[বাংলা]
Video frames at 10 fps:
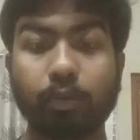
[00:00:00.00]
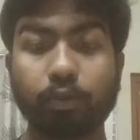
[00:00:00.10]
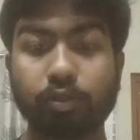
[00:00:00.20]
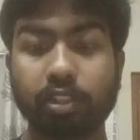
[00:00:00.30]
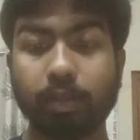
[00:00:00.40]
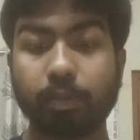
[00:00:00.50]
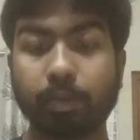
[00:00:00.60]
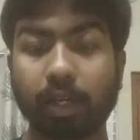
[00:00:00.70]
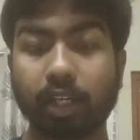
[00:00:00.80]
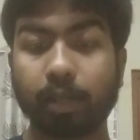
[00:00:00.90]
পুরুষদের
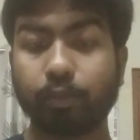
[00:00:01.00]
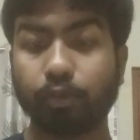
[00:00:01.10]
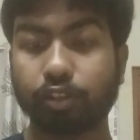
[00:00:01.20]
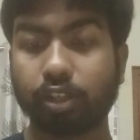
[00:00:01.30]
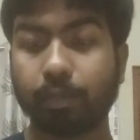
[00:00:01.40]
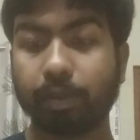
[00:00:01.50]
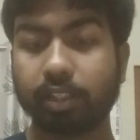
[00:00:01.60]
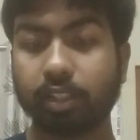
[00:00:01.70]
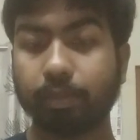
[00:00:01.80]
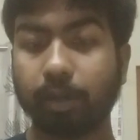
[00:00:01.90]
বিভাগে পুরস্কার
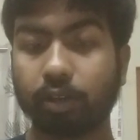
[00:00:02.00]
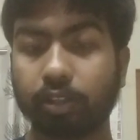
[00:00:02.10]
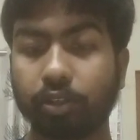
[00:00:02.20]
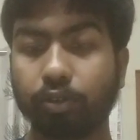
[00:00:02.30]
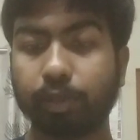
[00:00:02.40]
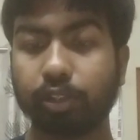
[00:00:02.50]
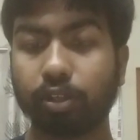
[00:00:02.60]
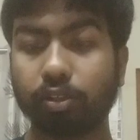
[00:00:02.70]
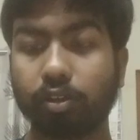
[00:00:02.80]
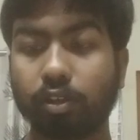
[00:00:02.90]
পেয়েছেন ভারতের
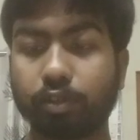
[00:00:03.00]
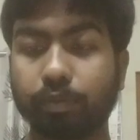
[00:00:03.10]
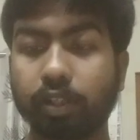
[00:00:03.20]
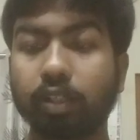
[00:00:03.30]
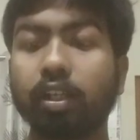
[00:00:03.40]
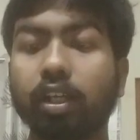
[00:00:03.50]
রবিচন্দ্রন অশ্বিন